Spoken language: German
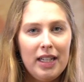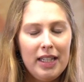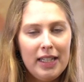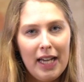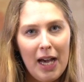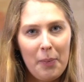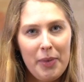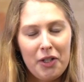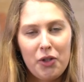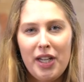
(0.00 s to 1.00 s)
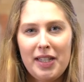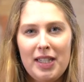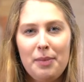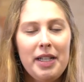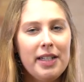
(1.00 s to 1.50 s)
Ich habe mich
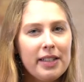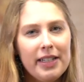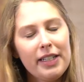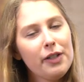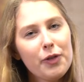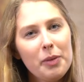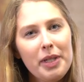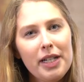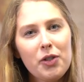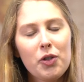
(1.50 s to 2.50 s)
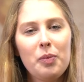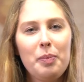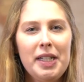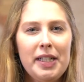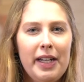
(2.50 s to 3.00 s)
zuerst im Internet informiert und
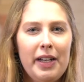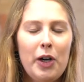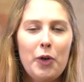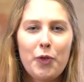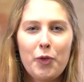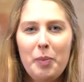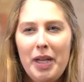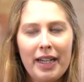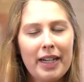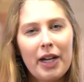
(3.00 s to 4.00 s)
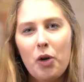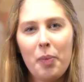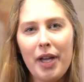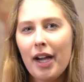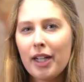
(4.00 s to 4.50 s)
bin dann auf mehrere
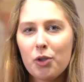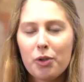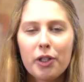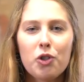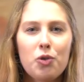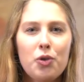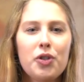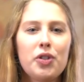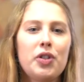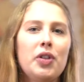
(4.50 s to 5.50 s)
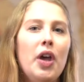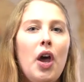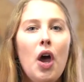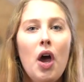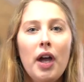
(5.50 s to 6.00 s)
OP-Agenturen gestoßen.
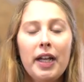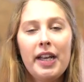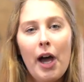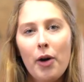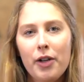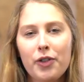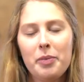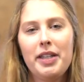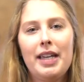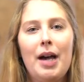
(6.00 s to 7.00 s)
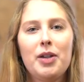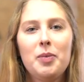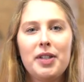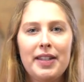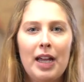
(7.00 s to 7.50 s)
Genauer informiert habe
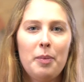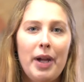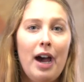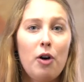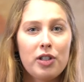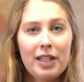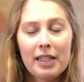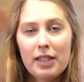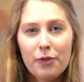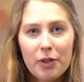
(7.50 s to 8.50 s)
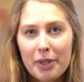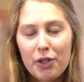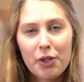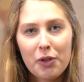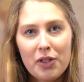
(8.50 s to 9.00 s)
ich mich dann bei
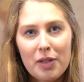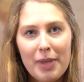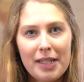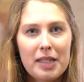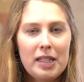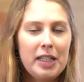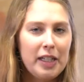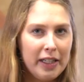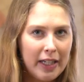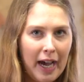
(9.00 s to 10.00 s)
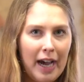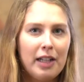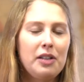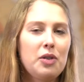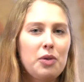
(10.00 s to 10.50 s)
Auslandsinformationsmessen hier in
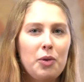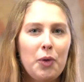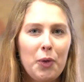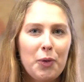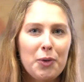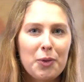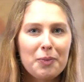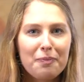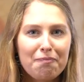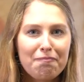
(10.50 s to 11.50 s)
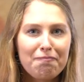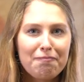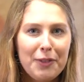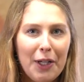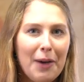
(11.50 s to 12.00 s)
Graz und
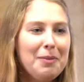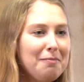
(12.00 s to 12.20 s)
ja.